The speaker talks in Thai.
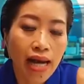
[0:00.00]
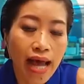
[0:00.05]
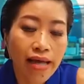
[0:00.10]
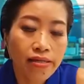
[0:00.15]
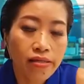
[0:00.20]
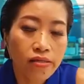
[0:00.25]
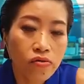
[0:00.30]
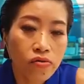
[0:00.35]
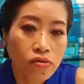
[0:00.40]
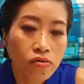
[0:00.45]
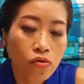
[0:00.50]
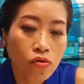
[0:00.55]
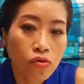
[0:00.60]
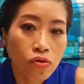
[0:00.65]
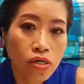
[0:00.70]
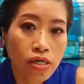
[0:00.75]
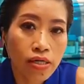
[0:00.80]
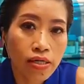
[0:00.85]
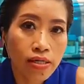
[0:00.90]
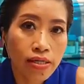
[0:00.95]
ล่าสุด
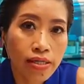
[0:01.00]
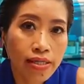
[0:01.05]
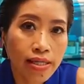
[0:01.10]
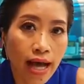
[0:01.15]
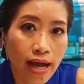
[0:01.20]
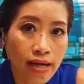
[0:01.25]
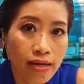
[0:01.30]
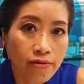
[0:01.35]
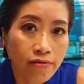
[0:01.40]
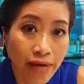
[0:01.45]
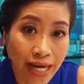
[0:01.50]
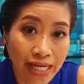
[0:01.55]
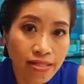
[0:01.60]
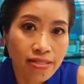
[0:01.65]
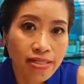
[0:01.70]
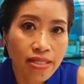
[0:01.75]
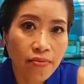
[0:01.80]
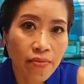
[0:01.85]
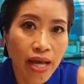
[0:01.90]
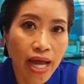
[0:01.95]
คุณสักริน
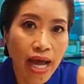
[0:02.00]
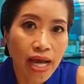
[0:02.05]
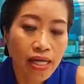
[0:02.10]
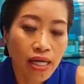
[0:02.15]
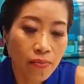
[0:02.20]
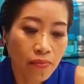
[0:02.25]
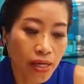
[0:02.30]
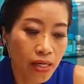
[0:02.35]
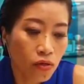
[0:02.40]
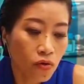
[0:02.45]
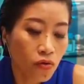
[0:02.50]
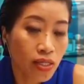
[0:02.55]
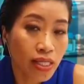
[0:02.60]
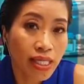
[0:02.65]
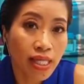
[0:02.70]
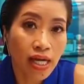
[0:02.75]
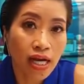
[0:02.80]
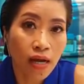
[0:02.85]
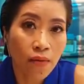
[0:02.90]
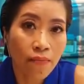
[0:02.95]
ใช่ไหมคะ ที่เป็นคน
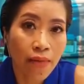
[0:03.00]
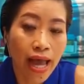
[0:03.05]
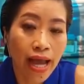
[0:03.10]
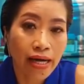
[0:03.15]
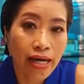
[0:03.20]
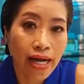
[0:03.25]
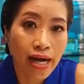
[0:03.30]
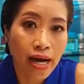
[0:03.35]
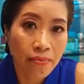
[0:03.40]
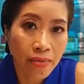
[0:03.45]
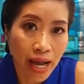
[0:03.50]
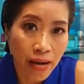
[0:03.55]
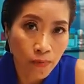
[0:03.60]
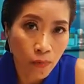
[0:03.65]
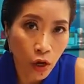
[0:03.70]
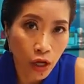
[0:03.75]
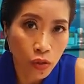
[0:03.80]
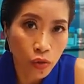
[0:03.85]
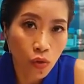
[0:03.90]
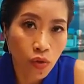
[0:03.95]
สันกำแพงได้รับการ
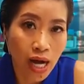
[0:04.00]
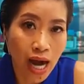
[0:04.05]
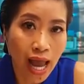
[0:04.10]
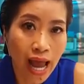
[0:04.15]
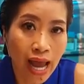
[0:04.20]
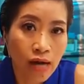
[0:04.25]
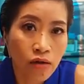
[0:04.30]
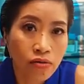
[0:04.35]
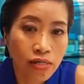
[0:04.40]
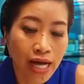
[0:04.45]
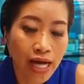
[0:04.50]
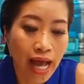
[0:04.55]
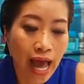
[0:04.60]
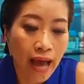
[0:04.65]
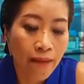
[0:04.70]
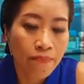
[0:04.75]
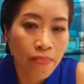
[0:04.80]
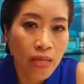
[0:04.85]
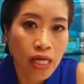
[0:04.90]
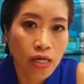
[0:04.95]
ปล่อยตัวแล้วนะ
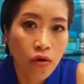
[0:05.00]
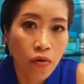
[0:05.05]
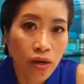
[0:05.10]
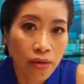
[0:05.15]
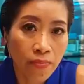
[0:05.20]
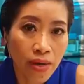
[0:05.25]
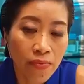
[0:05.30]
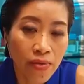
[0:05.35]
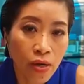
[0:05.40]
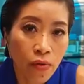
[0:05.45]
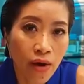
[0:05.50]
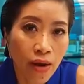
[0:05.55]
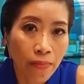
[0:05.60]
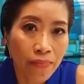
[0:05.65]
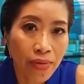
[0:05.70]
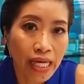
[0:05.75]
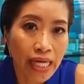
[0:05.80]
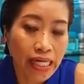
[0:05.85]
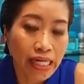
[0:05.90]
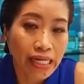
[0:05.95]
คะ โดยไม่มีความ
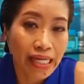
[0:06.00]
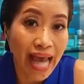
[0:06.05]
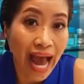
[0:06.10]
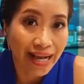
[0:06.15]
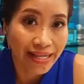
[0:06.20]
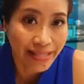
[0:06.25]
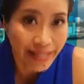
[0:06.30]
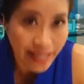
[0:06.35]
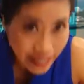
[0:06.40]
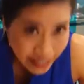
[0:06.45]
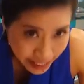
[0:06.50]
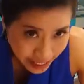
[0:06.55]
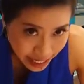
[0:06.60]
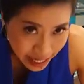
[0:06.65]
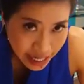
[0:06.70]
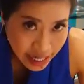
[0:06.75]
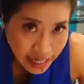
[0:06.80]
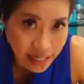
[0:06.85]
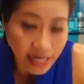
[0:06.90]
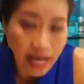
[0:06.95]
ผิดอย่างสิ้น
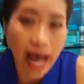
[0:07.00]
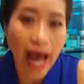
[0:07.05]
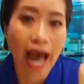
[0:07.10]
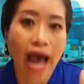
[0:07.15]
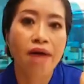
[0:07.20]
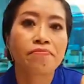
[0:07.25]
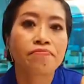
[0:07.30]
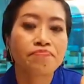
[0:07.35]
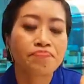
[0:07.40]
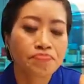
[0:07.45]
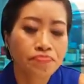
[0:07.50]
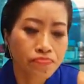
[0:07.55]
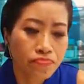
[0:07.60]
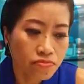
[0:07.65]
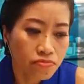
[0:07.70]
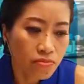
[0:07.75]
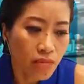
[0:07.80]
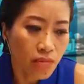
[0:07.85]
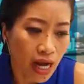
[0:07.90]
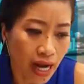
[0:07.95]
เชิงค่ะ
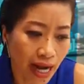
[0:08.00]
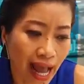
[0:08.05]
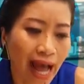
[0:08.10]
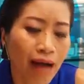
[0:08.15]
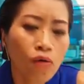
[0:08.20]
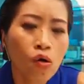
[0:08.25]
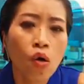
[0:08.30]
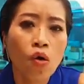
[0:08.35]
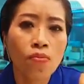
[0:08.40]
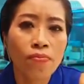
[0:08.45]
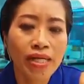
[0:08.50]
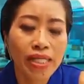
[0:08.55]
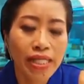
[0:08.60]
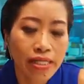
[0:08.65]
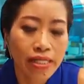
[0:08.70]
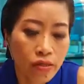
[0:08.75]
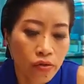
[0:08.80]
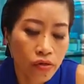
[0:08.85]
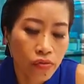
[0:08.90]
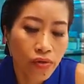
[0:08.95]
ข่าวลงม
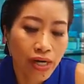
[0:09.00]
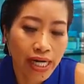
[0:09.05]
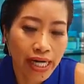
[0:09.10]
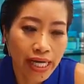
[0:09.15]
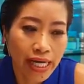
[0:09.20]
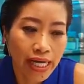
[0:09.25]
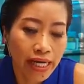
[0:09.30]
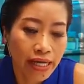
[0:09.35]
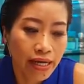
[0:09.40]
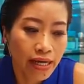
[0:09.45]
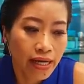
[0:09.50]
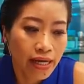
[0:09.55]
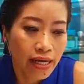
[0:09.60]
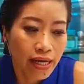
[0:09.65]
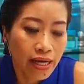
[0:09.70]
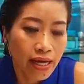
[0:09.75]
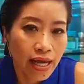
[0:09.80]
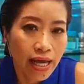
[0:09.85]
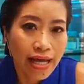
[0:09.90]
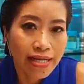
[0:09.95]
ติชนวันนี้
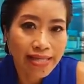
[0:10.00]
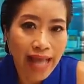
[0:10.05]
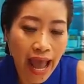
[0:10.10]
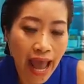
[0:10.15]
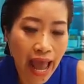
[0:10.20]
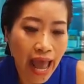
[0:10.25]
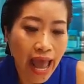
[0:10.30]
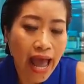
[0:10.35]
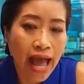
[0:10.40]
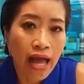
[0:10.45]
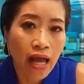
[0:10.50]
แต่